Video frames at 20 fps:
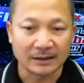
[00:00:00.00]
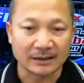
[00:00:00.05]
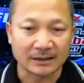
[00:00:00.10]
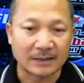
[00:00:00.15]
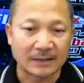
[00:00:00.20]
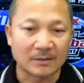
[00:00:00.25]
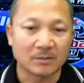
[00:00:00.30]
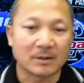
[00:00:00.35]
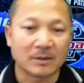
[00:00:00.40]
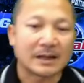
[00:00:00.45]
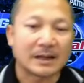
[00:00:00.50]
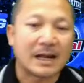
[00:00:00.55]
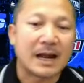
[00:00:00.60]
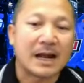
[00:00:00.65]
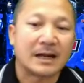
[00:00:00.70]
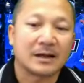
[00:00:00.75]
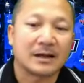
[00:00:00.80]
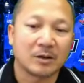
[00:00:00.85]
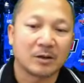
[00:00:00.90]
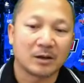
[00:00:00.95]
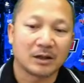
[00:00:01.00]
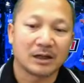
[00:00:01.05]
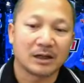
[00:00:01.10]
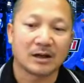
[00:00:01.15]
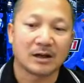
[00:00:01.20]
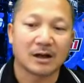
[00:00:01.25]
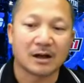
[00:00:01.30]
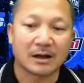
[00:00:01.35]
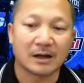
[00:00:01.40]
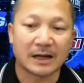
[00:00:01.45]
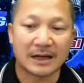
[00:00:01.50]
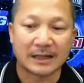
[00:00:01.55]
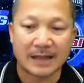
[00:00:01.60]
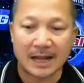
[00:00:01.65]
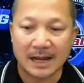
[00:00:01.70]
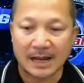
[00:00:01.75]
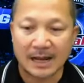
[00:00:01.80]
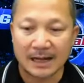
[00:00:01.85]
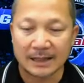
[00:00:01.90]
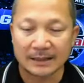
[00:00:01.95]
ตามทุกรายการโดยแล้วก็ใน
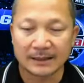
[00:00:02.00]
ทาง